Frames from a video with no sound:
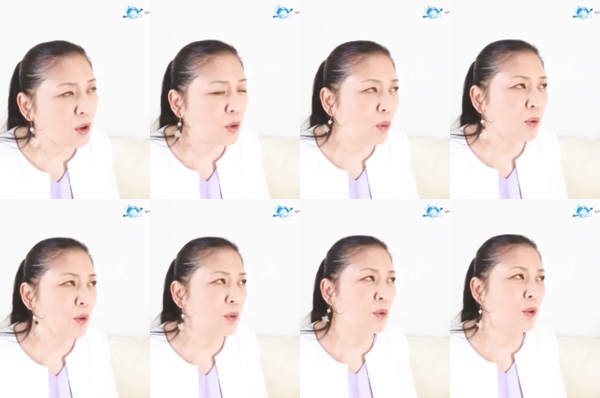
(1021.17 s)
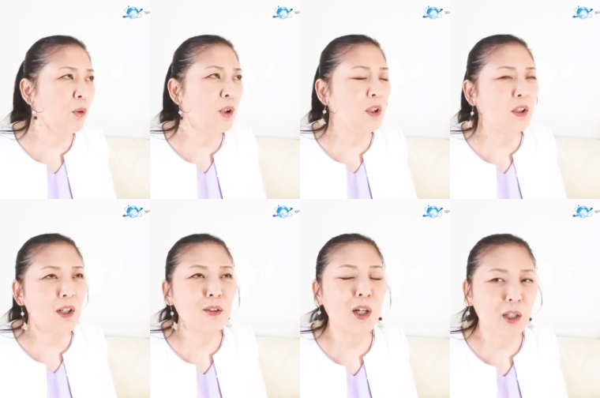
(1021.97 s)
そういう要因に
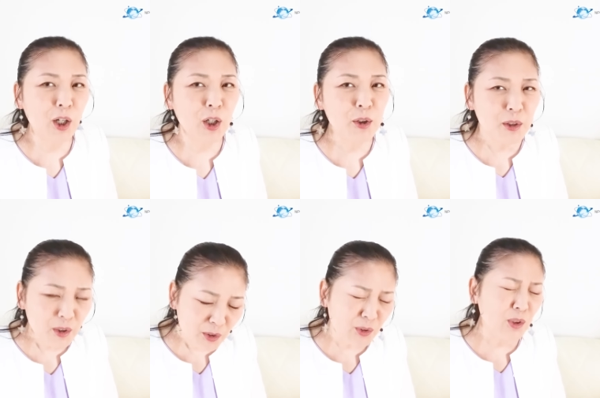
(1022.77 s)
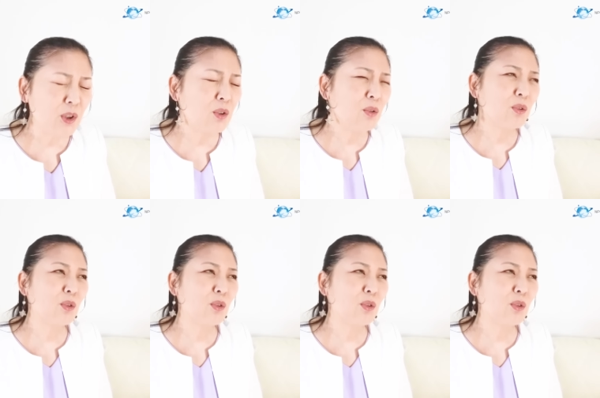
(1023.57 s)
なるから、うん、実を